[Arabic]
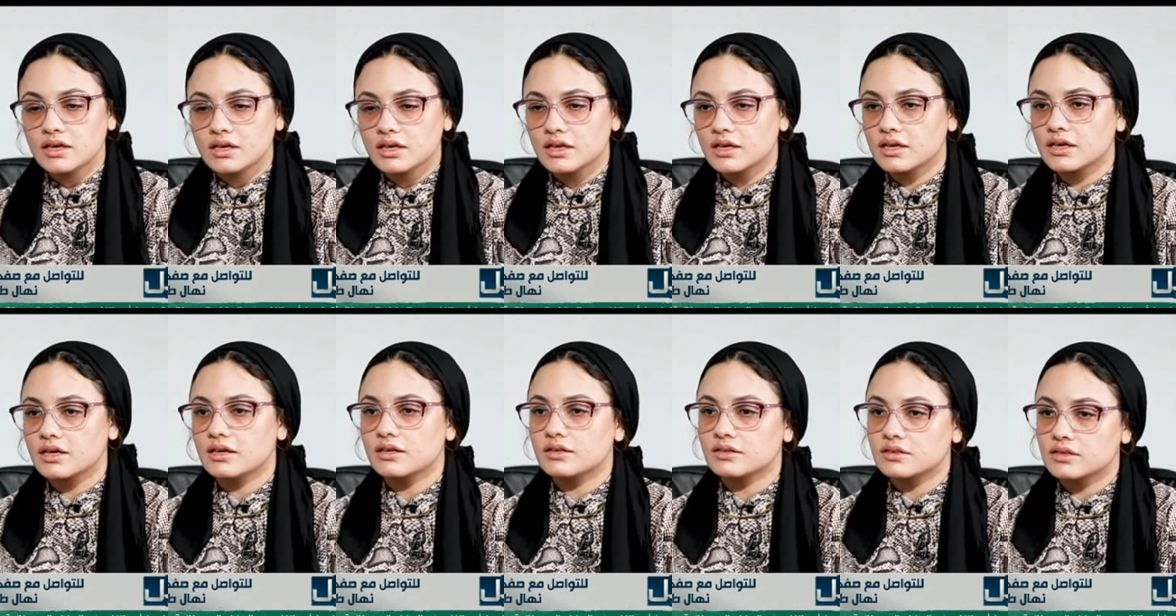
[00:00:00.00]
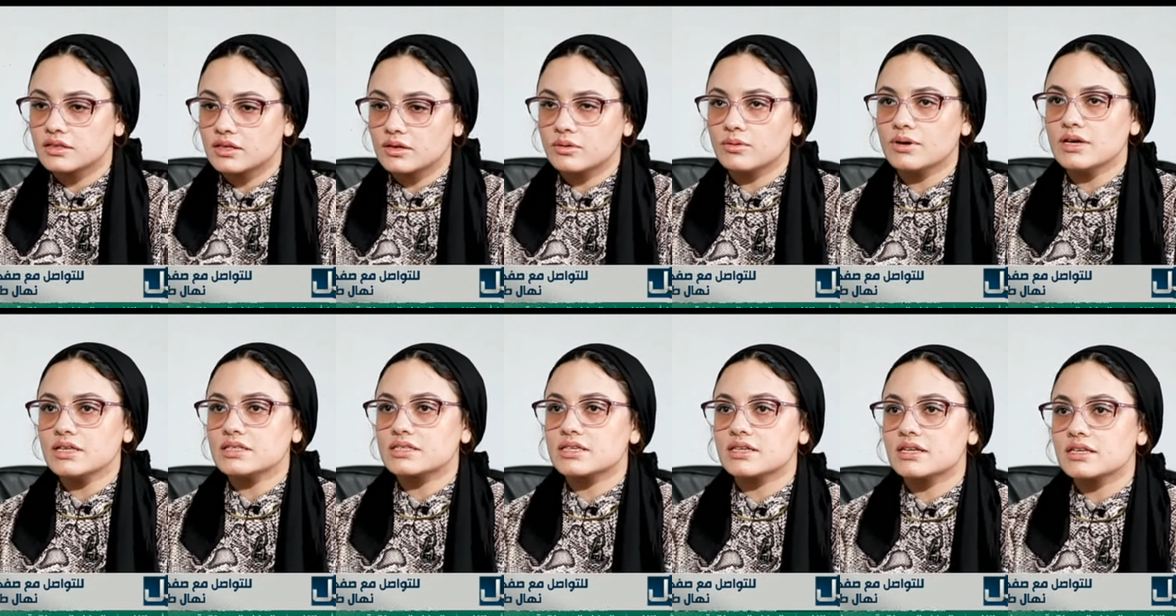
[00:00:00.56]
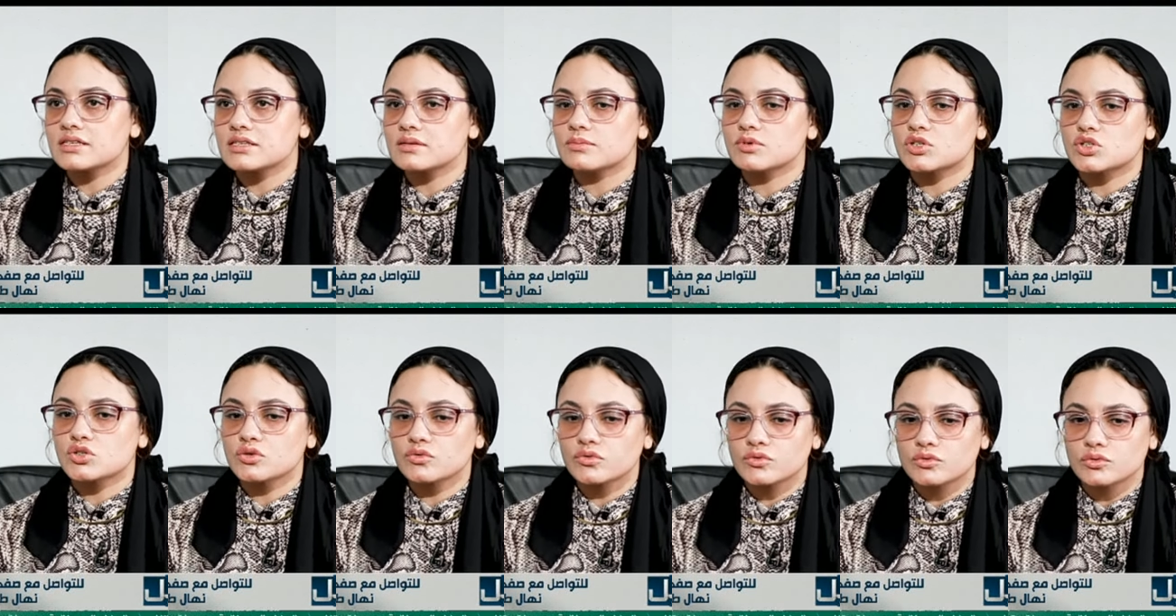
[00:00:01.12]
آه دلوقتي لازم
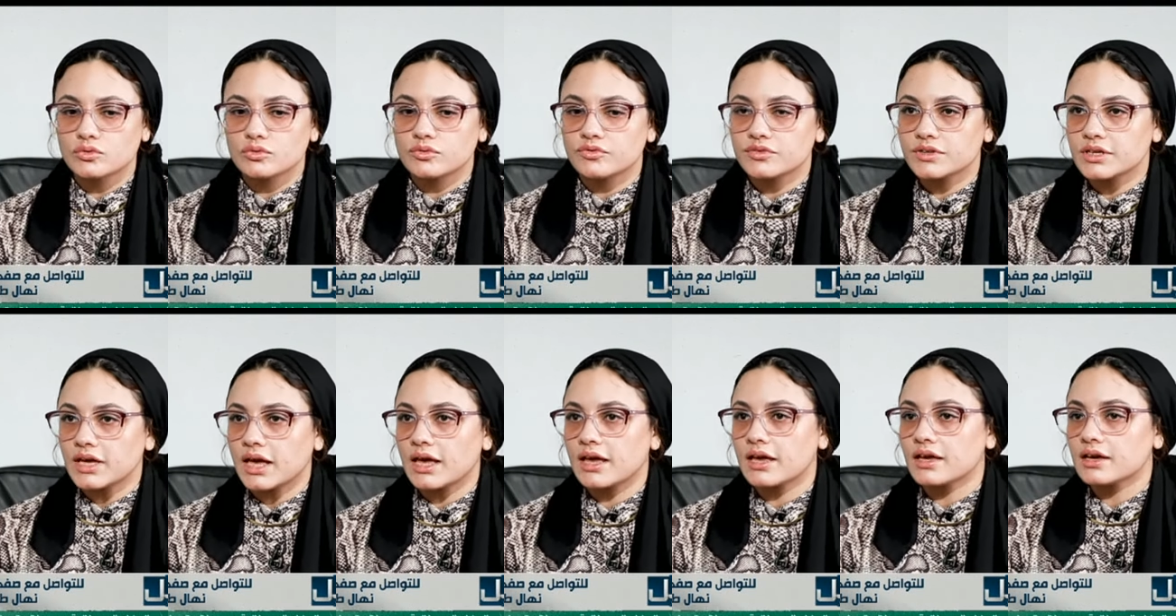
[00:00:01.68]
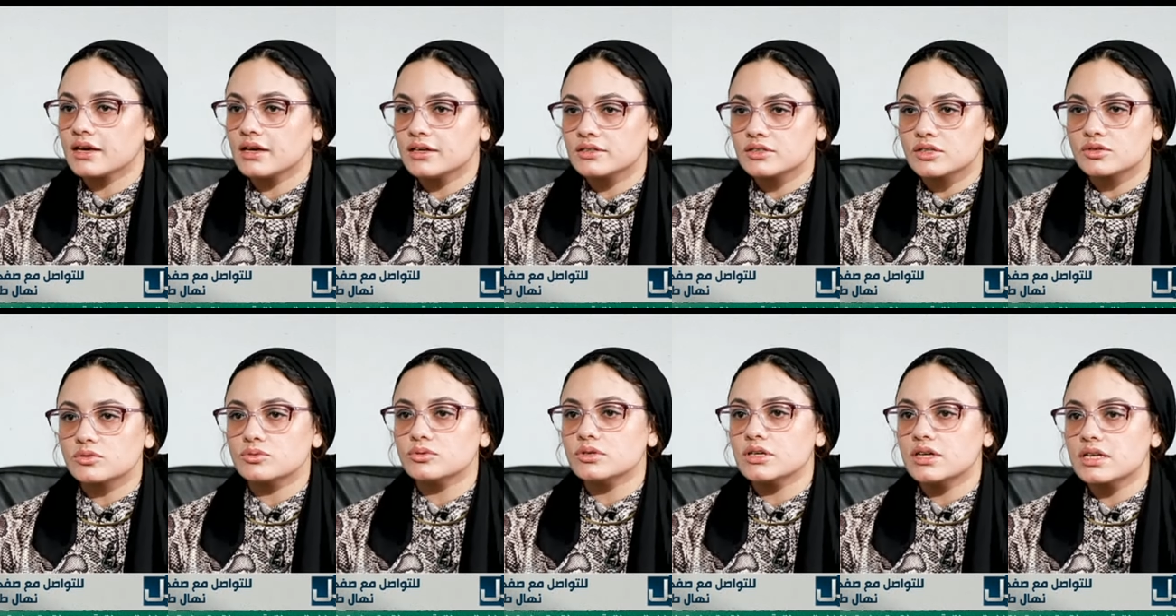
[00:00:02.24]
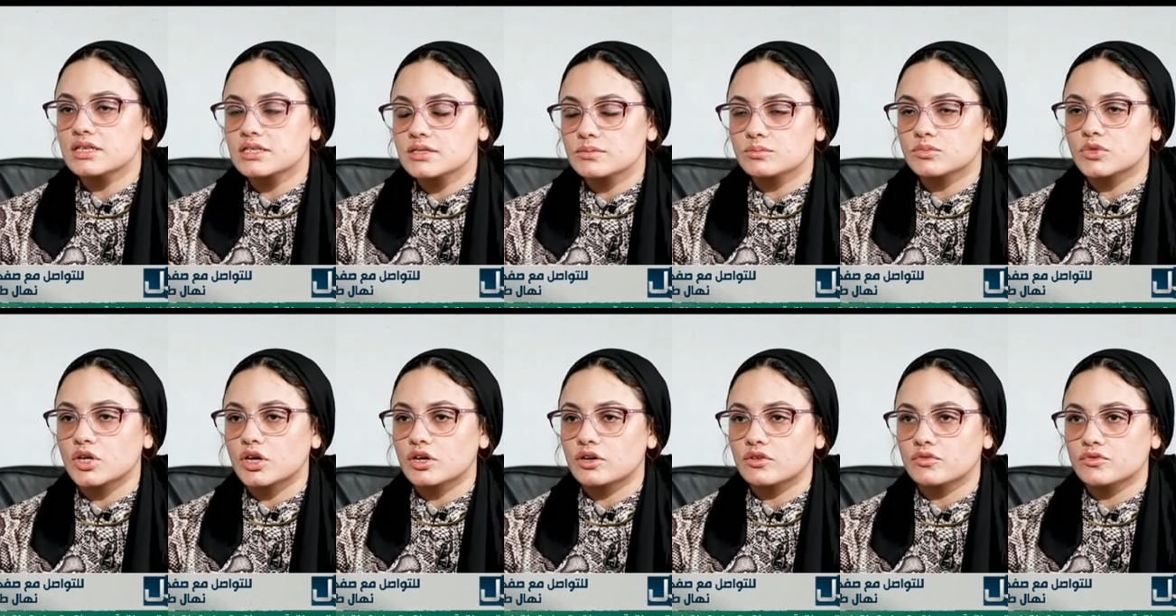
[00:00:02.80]
اشوفكم وفي حاجه ضروري
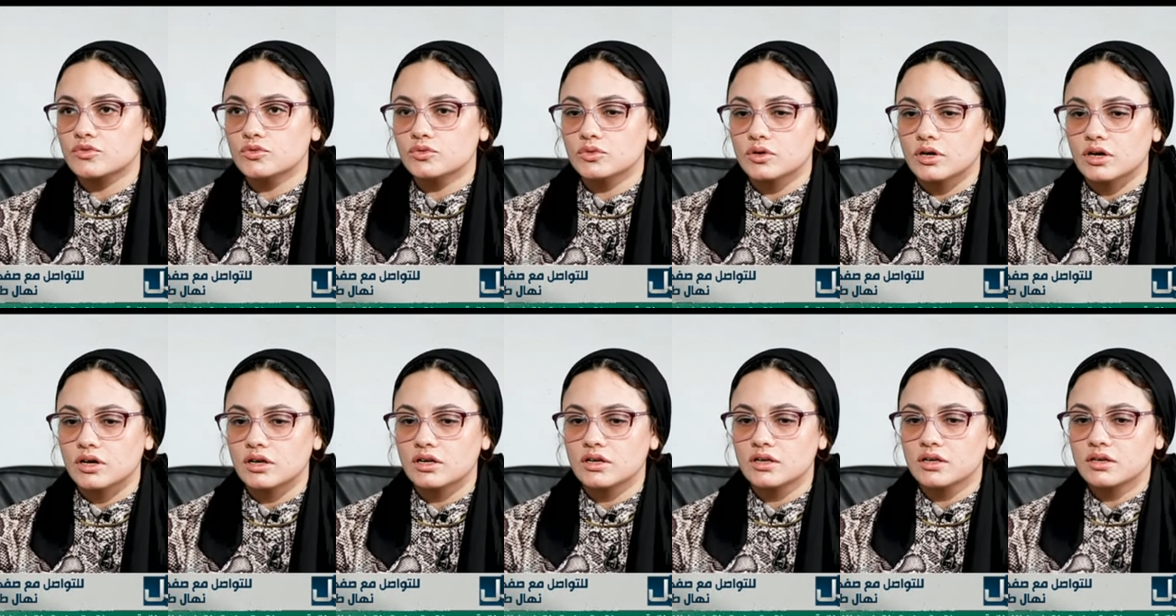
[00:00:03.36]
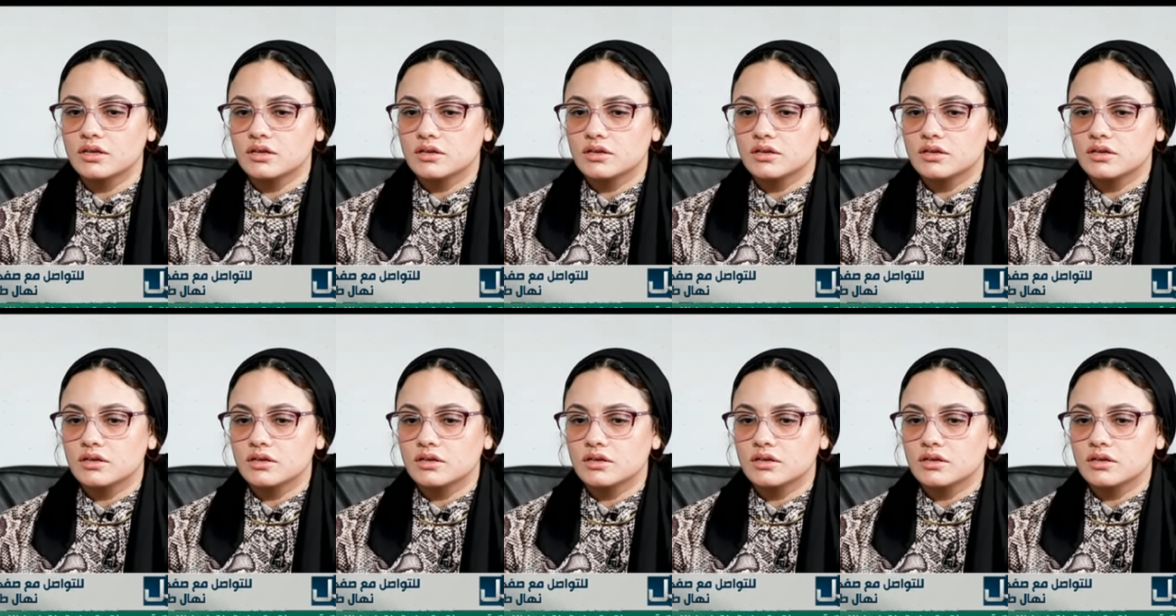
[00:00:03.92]
لازم تعرفوها